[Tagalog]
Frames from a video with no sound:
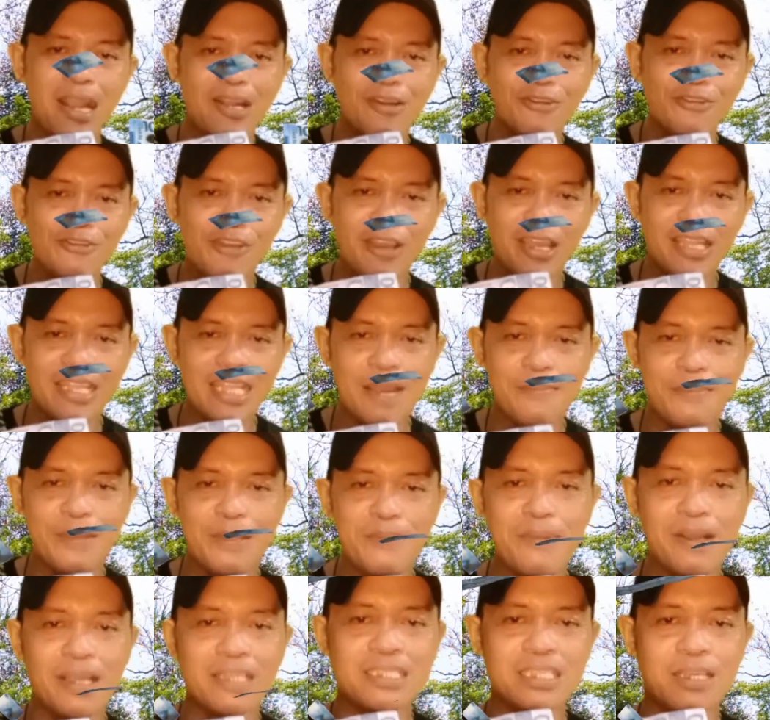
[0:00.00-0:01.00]
niyo hanapin
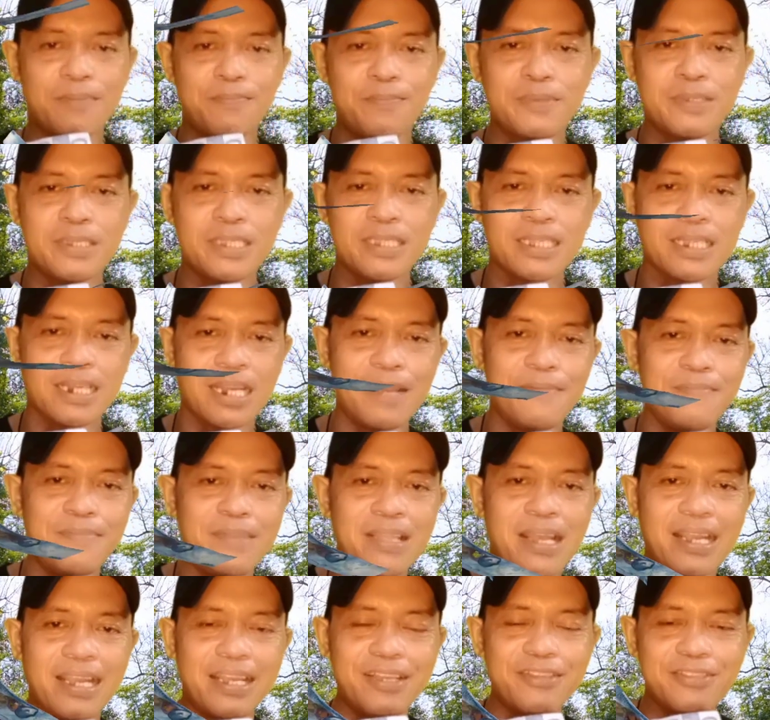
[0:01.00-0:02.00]
makasubscribe
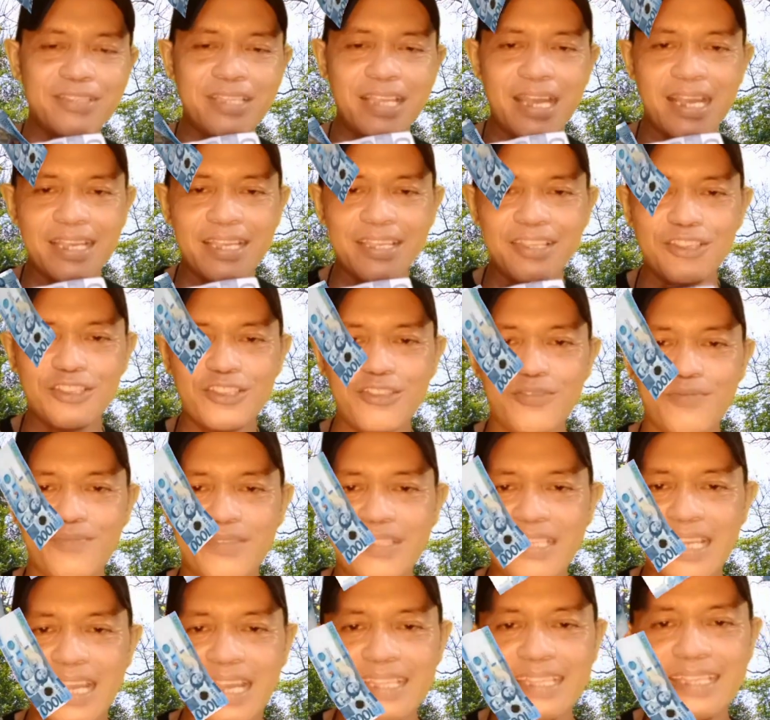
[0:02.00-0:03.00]
na kayo sa aking YouTube
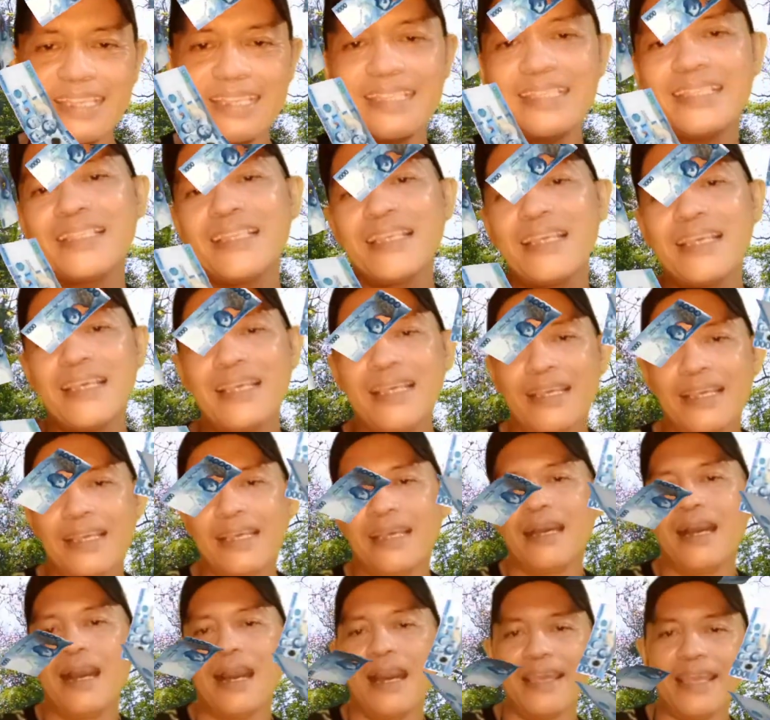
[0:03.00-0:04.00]
channel.
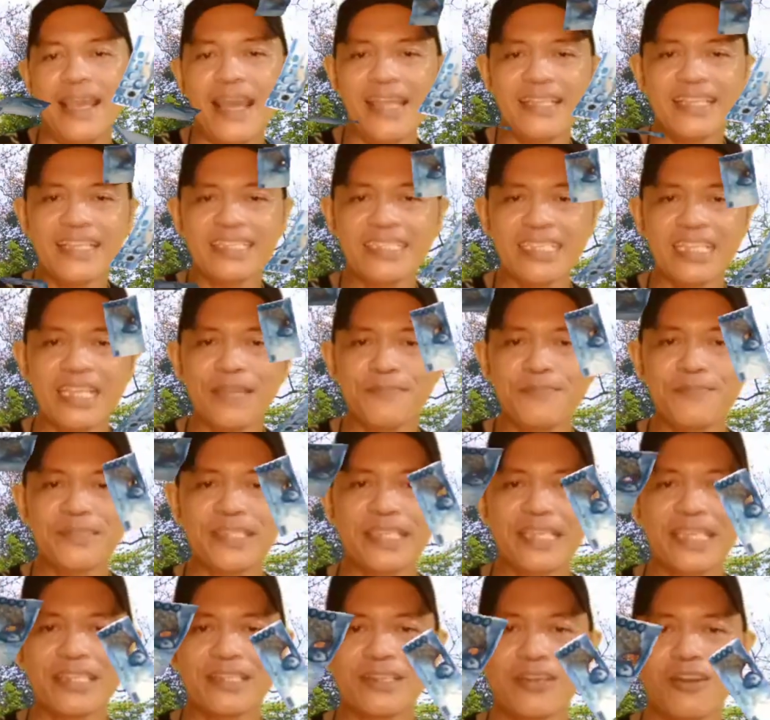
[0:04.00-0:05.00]
Ayan, SNF
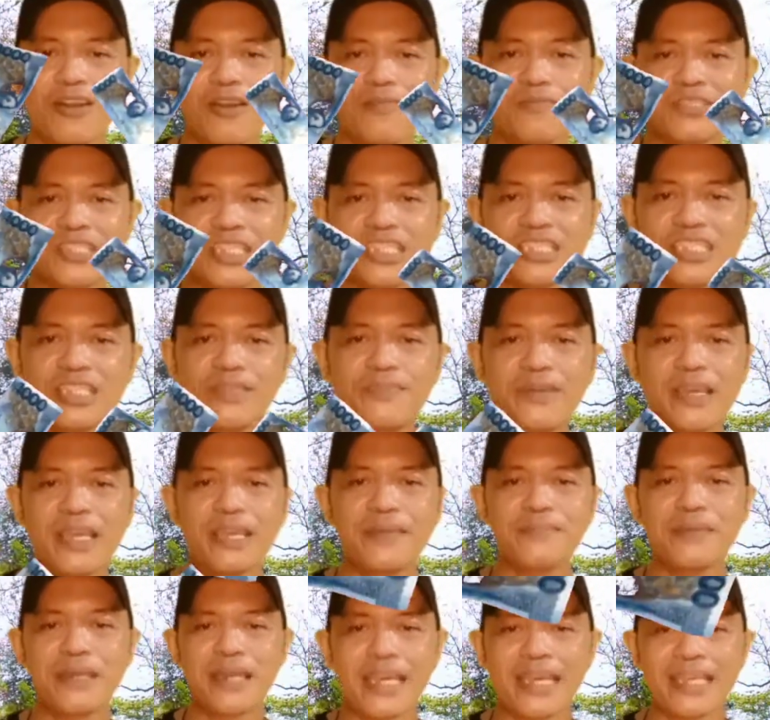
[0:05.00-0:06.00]
Jacob, si
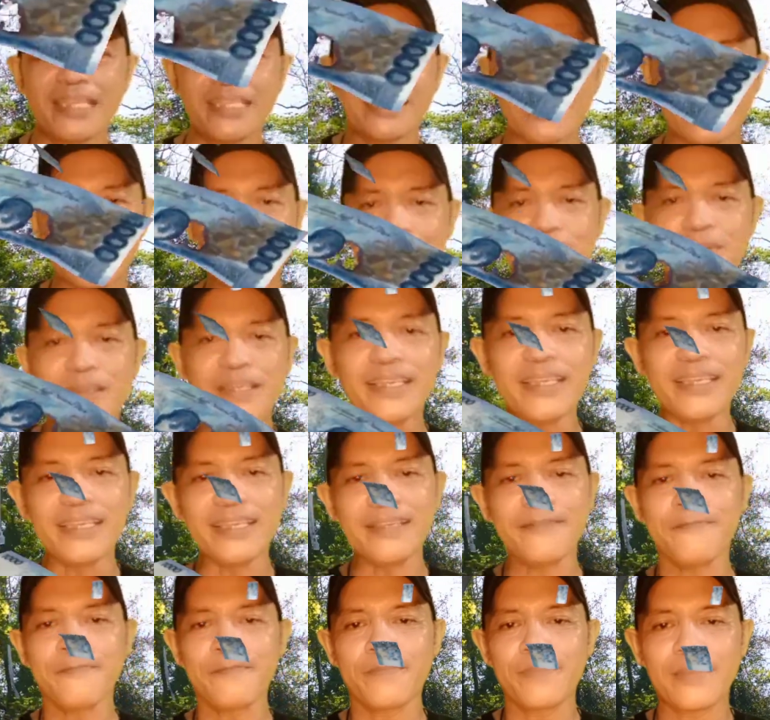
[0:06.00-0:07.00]
GBMI TV.
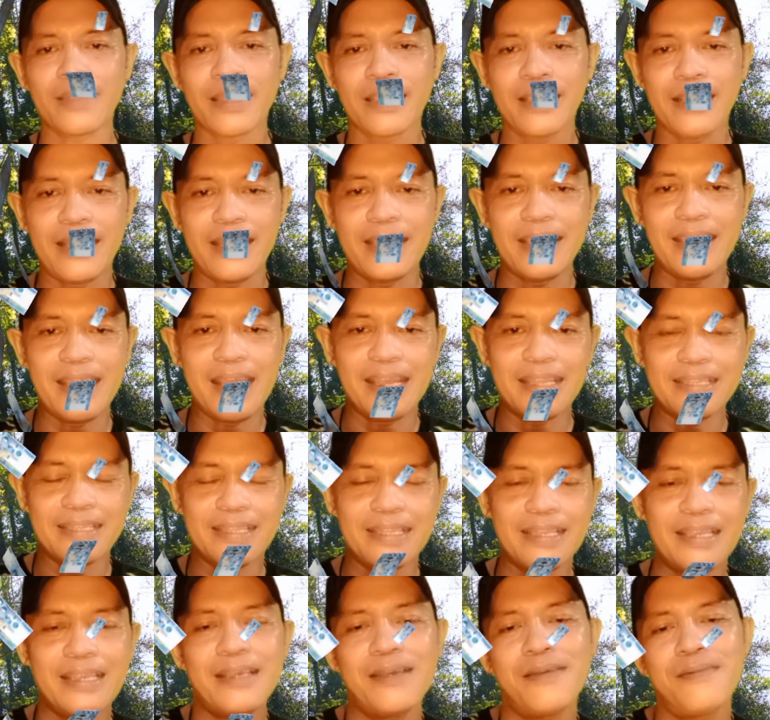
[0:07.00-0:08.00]
Ayan,
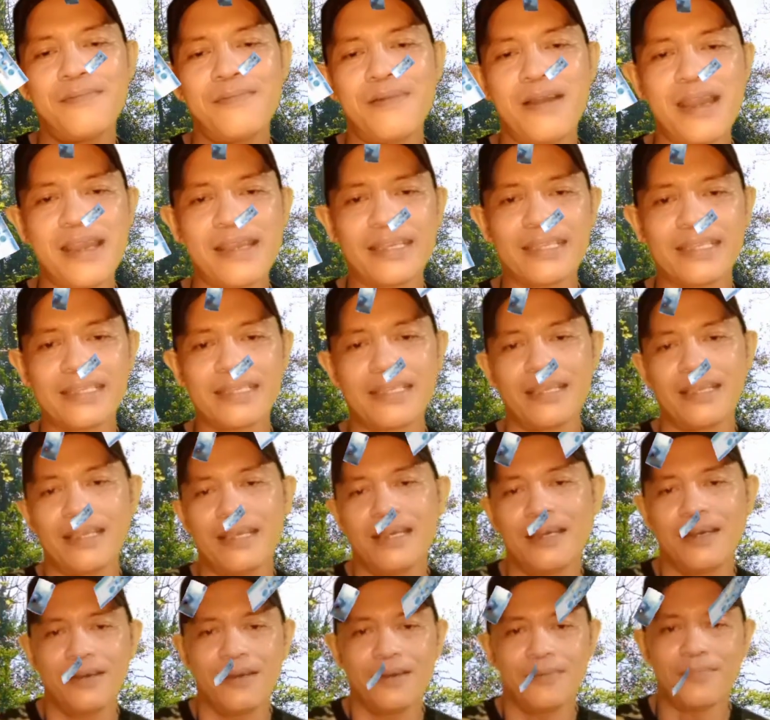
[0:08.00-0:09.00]

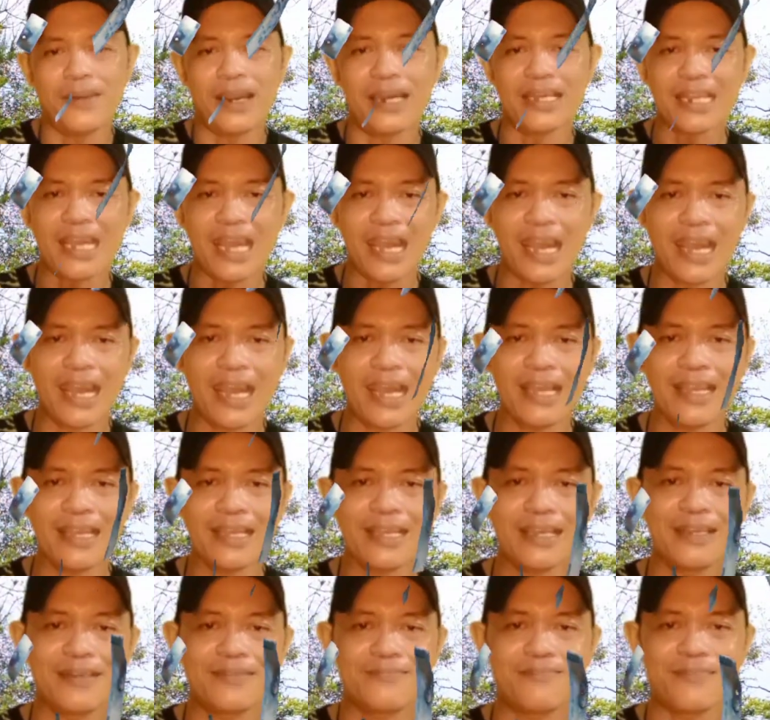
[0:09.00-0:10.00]
para
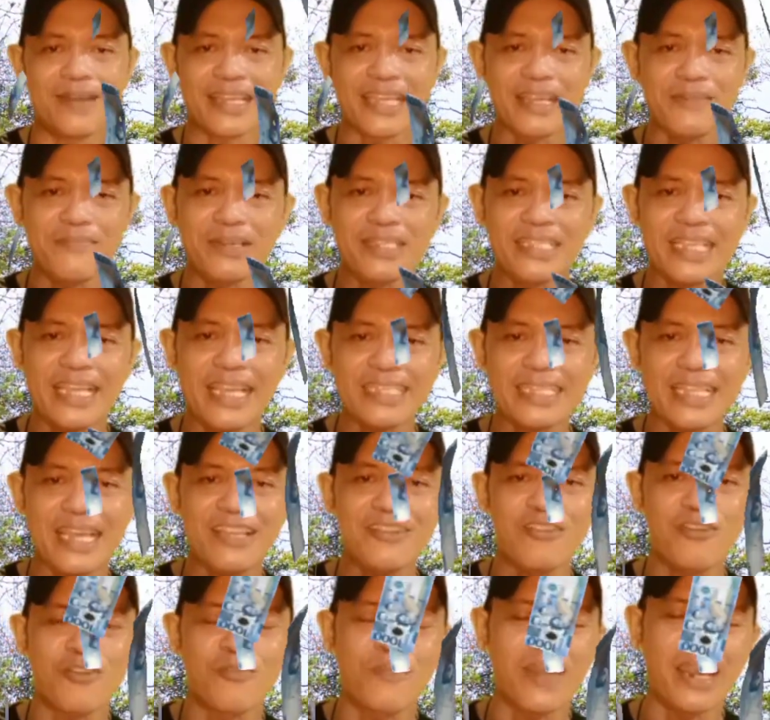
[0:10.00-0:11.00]
maging masaya
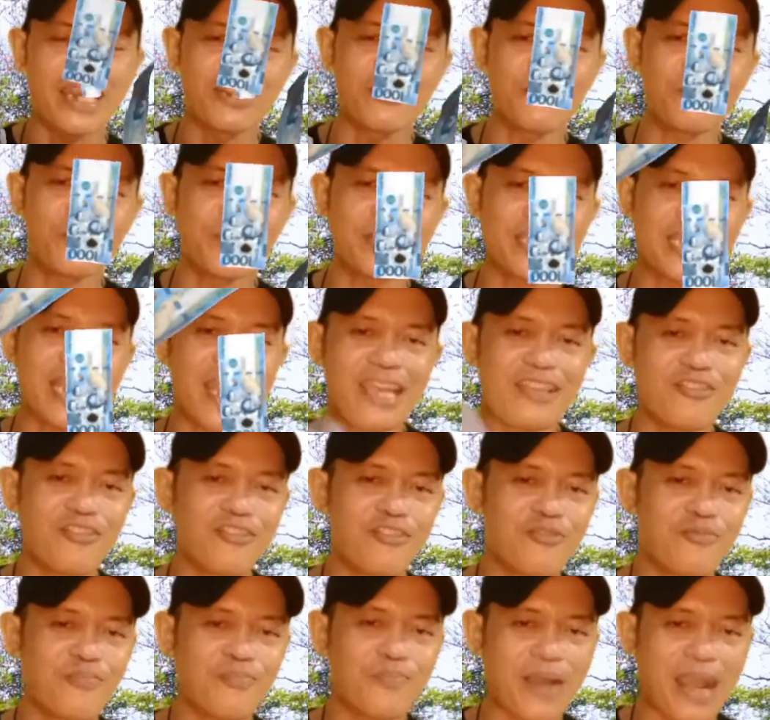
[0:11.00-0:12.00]
tayo, mayroon pa
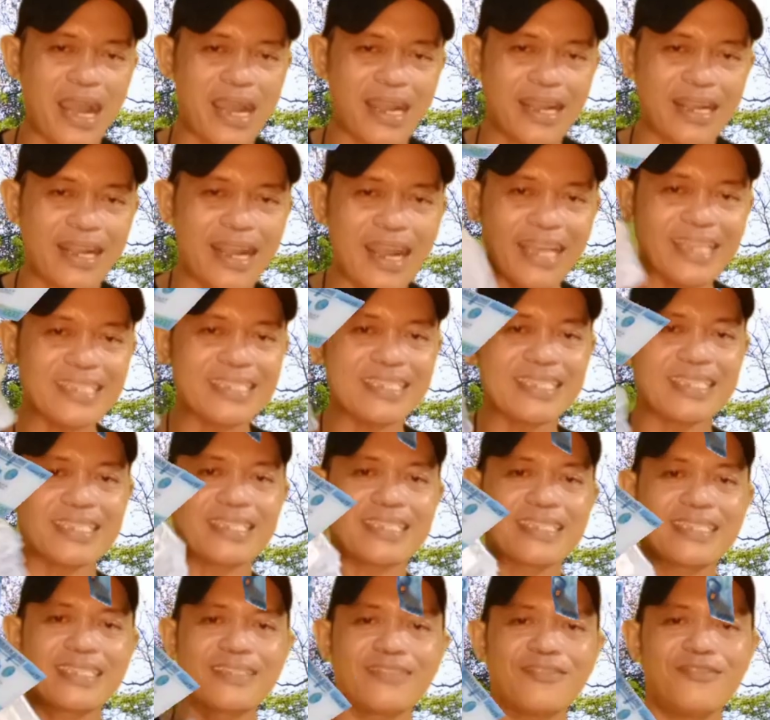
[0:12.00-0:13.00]
tayong panggas
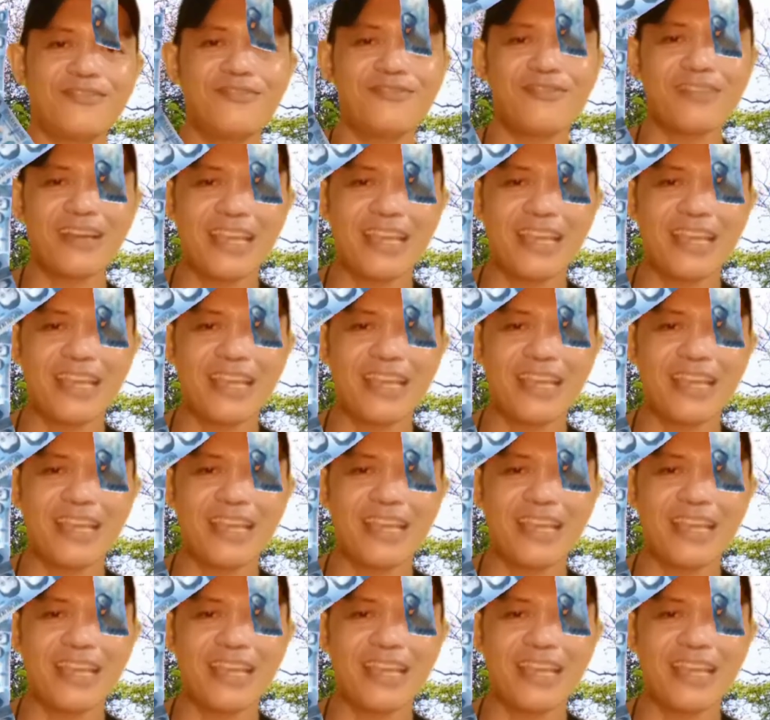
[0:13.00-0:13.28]
o kaya